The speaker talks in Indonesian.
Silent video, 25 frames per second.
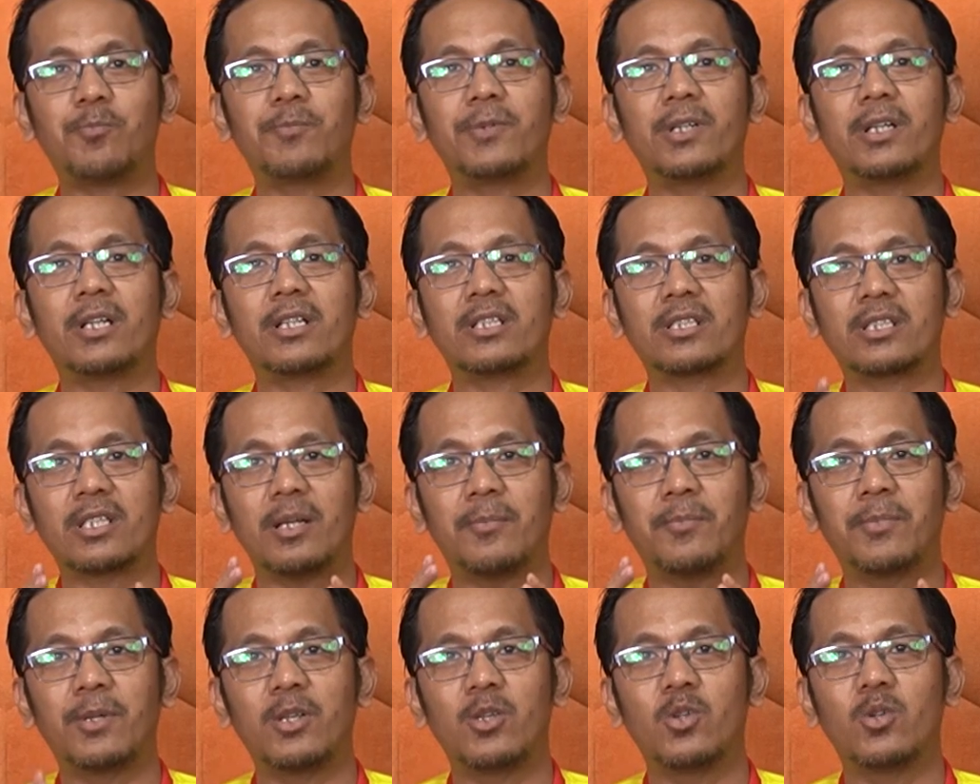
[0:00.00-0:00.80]
koper
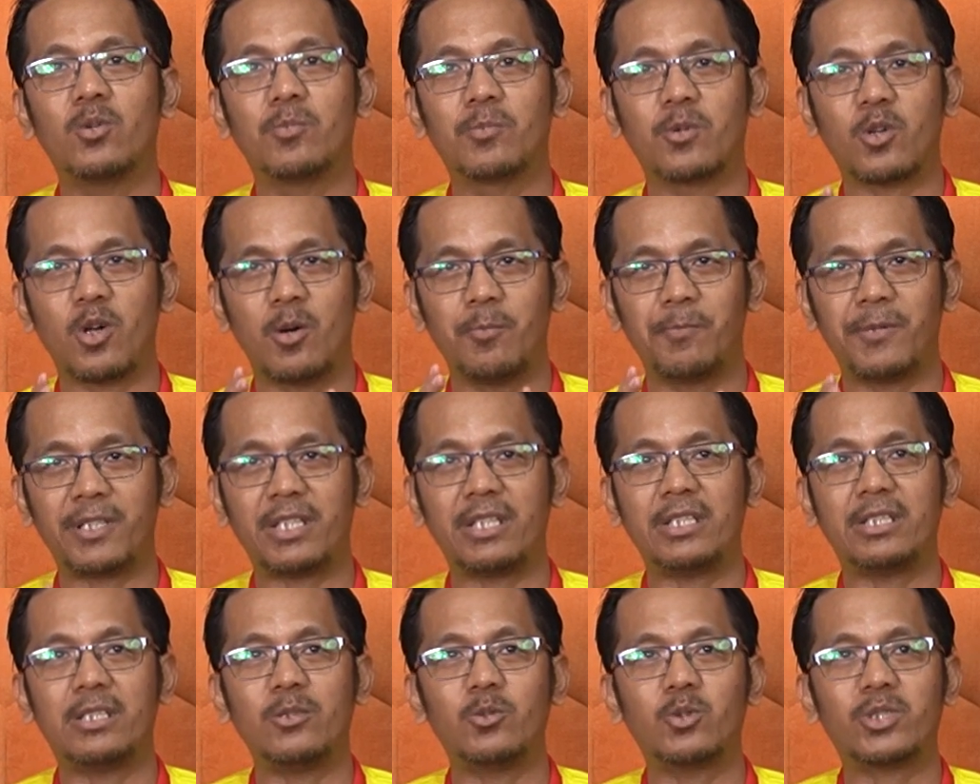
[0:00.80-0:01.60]
sebelum
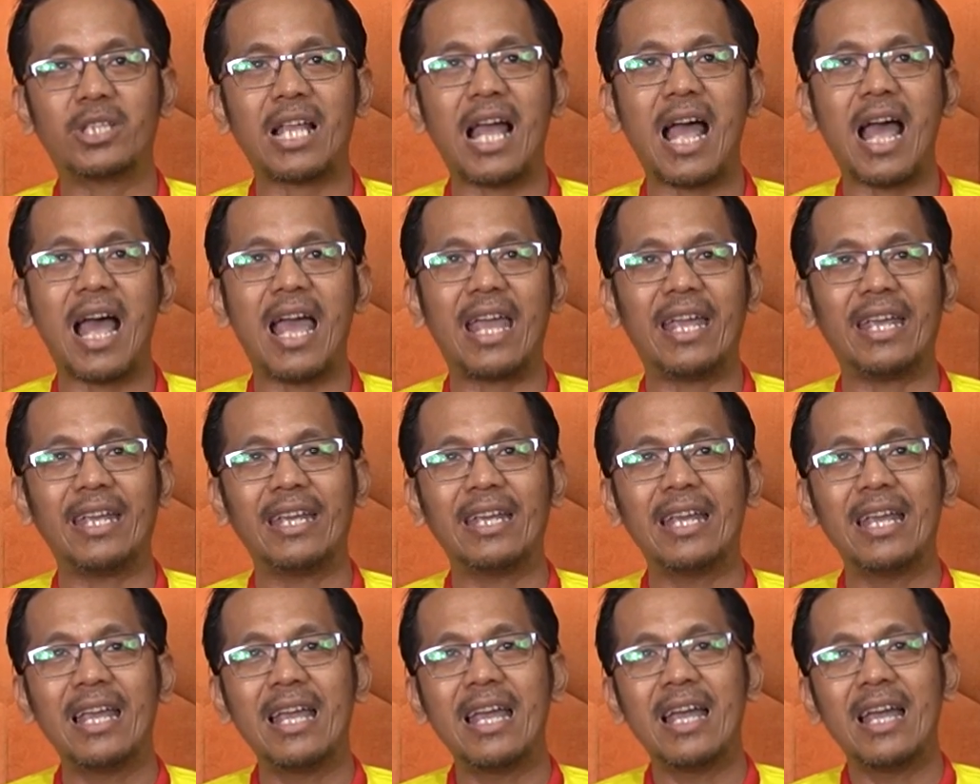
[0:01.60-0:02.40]
kompetisi usai.